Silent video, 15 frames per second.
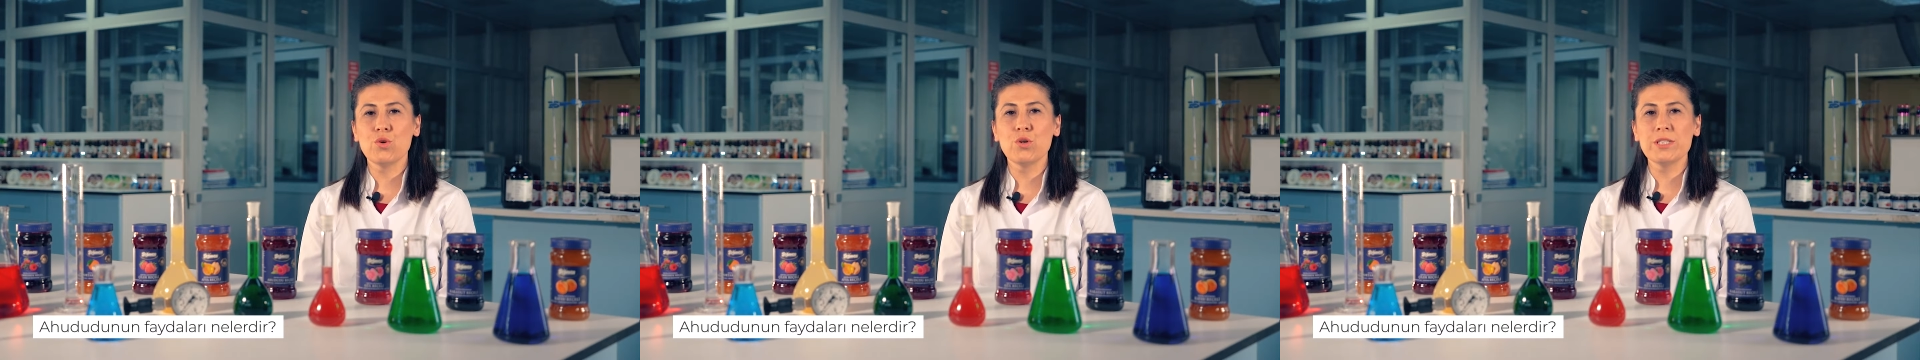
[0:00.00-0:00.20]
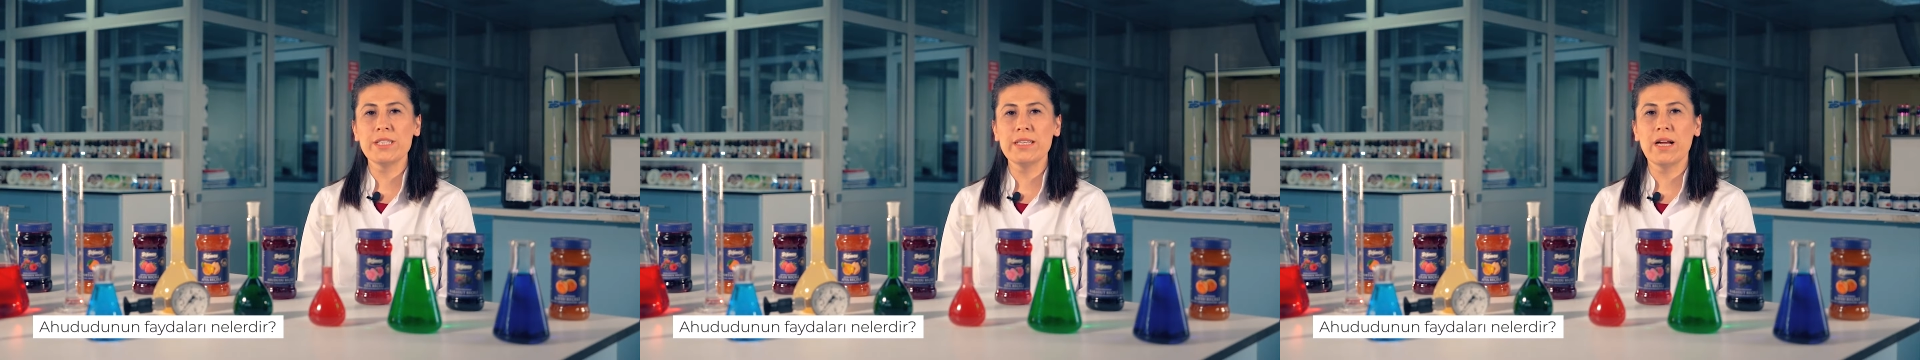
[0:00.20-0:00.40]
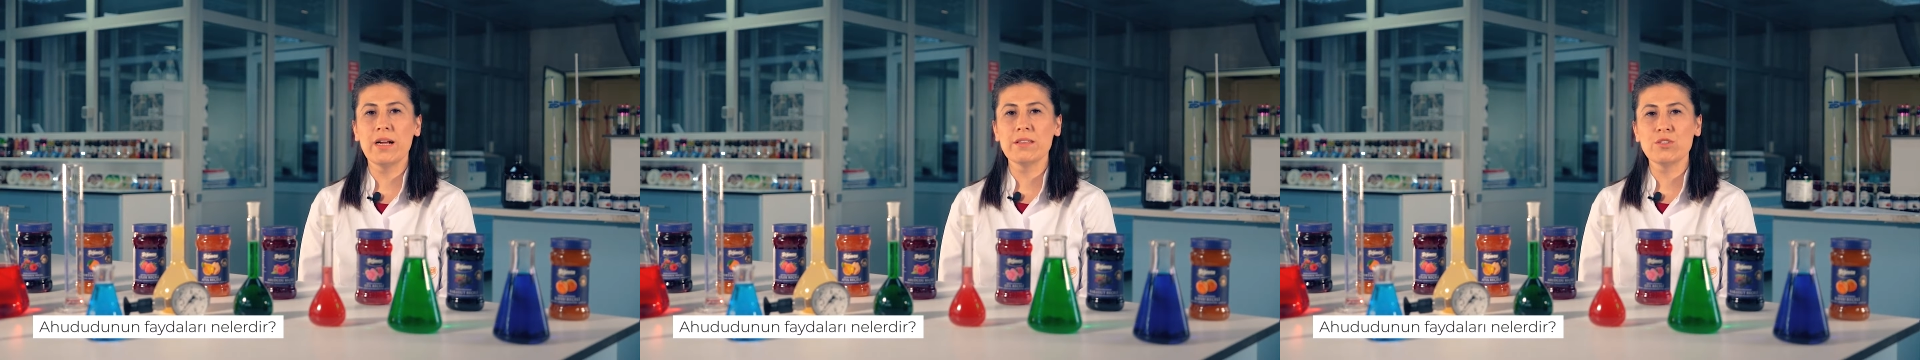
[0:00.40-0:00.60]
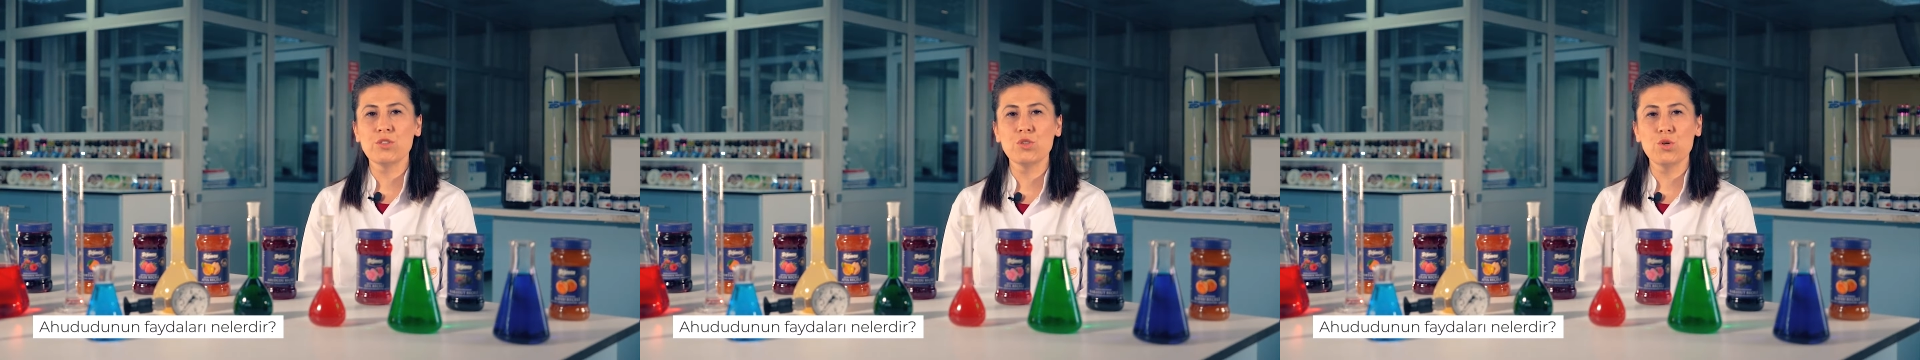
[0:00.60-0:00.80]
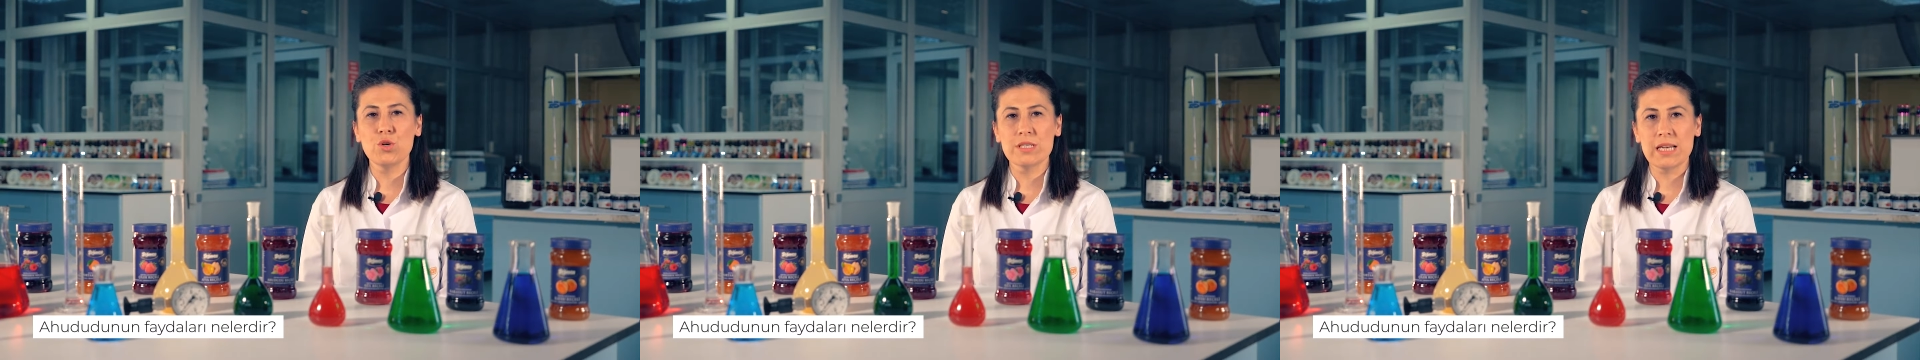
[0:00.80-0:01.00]
toksin
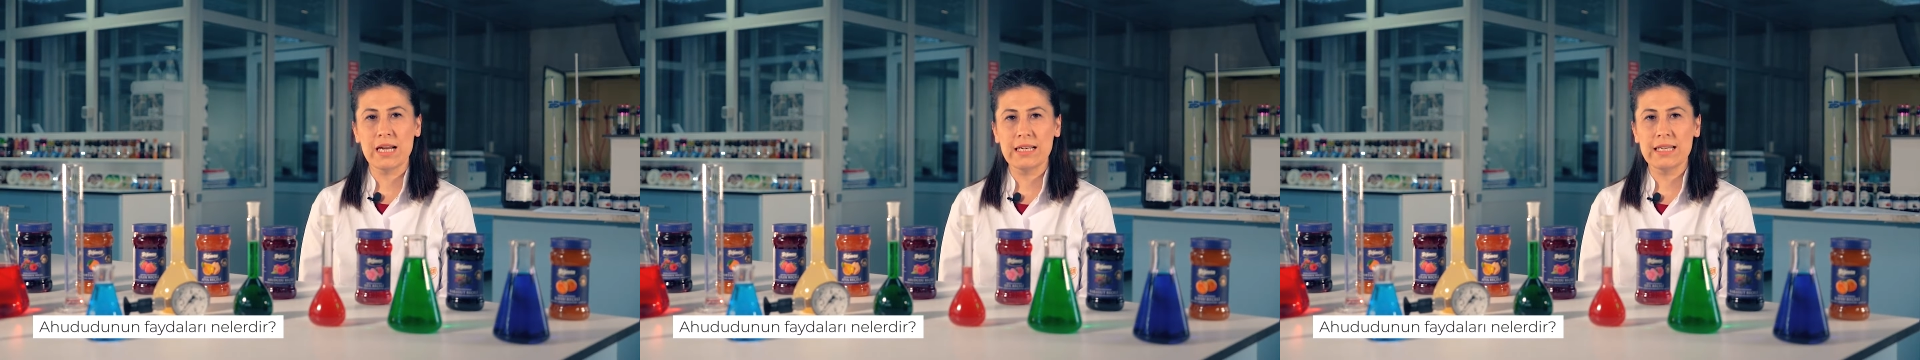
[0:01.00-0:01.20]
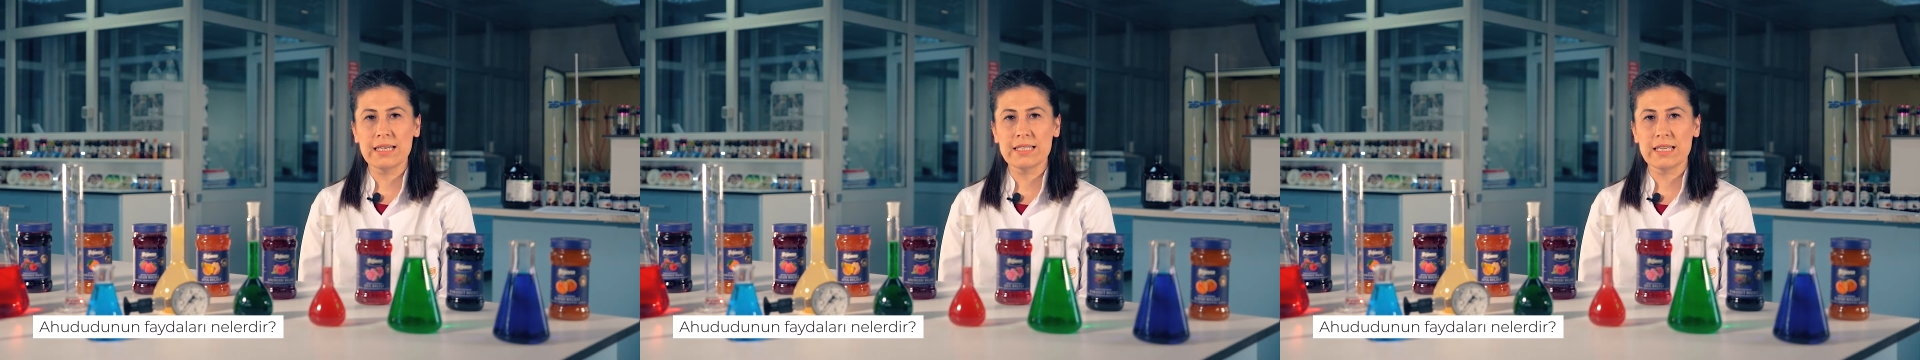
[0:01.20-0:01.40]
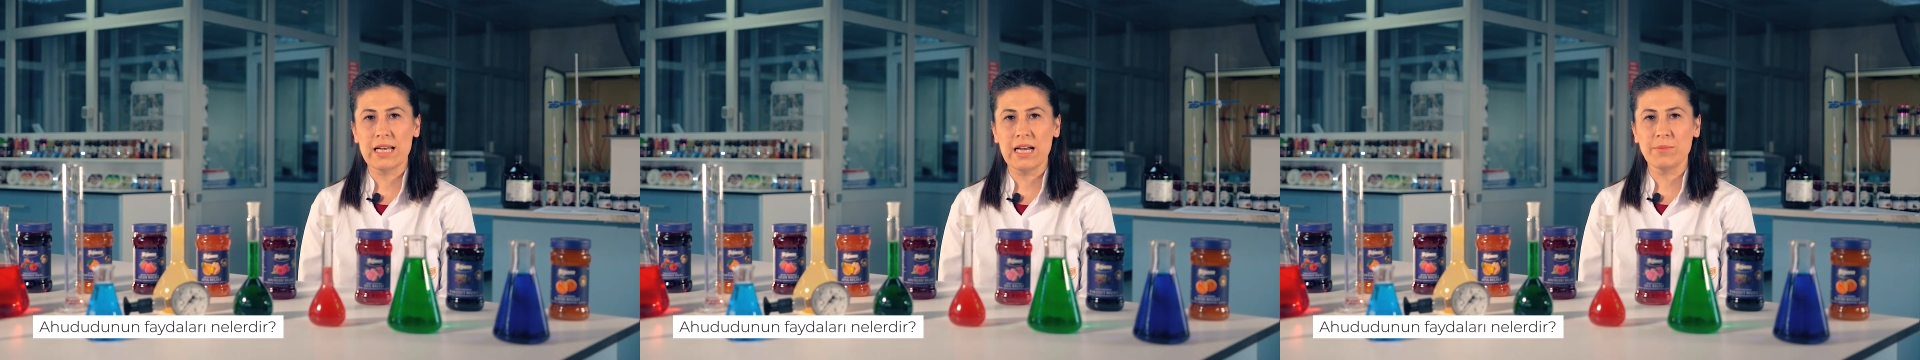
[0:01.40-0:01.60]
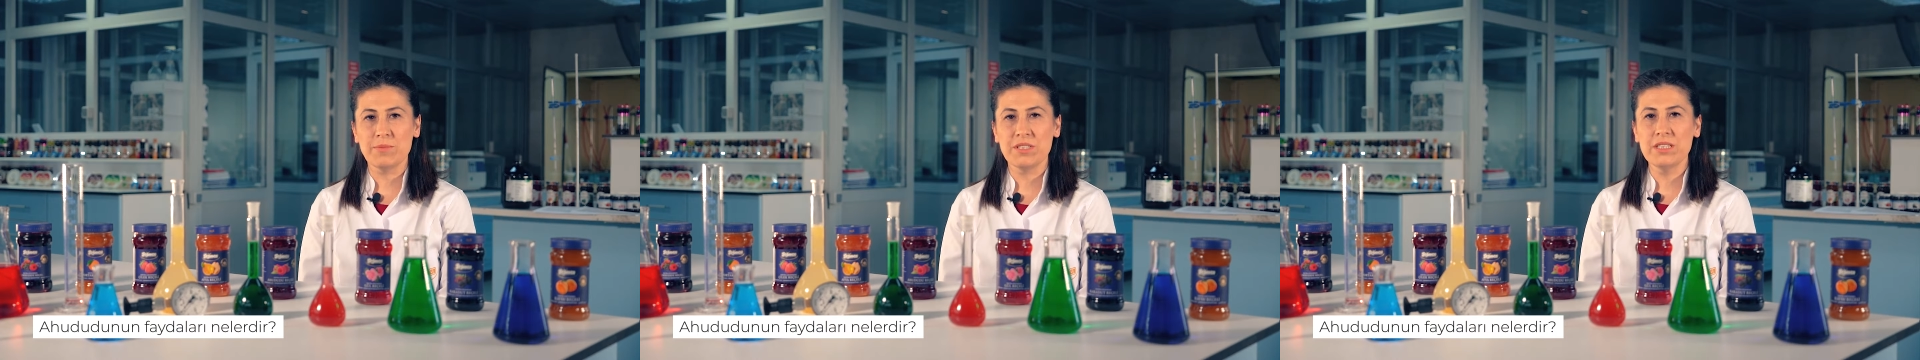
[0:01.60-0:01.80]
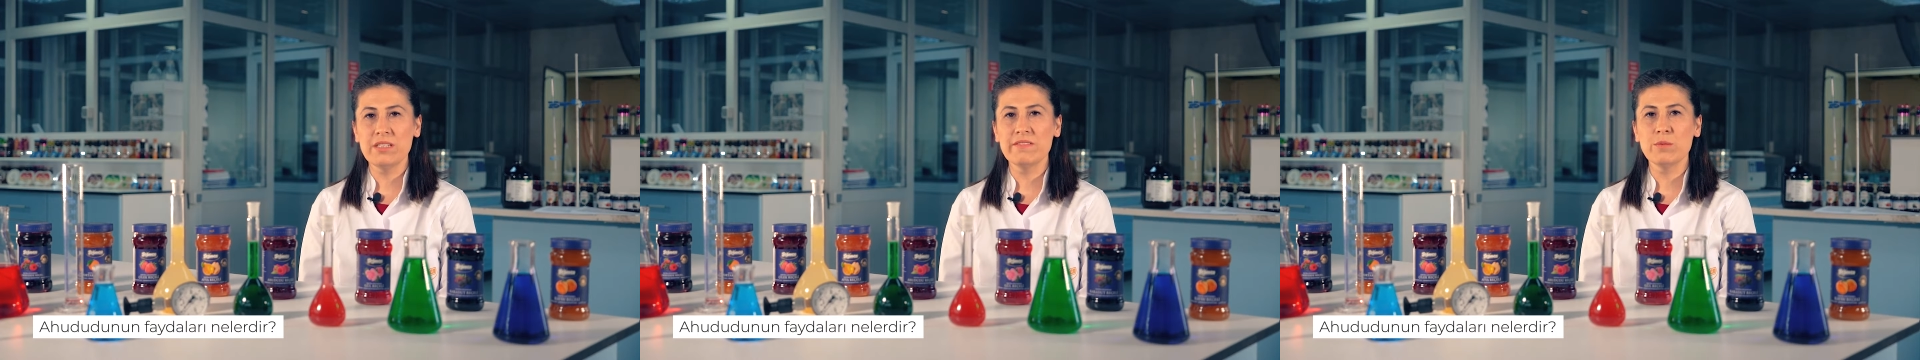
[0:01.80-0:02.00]
artırıcı özelliğe
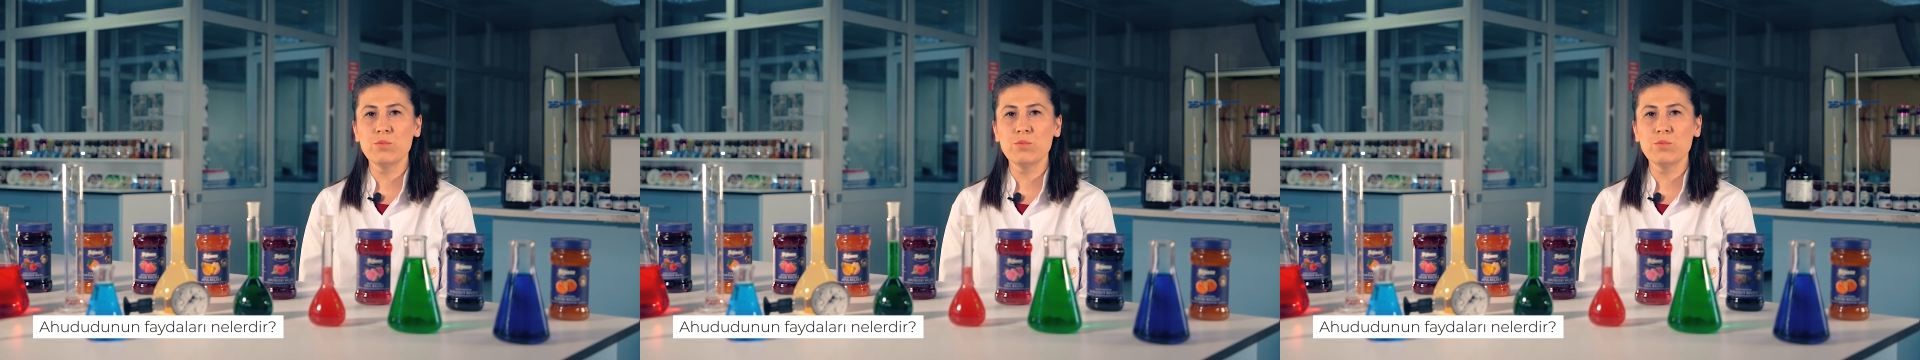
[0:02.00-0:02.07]
sahiptir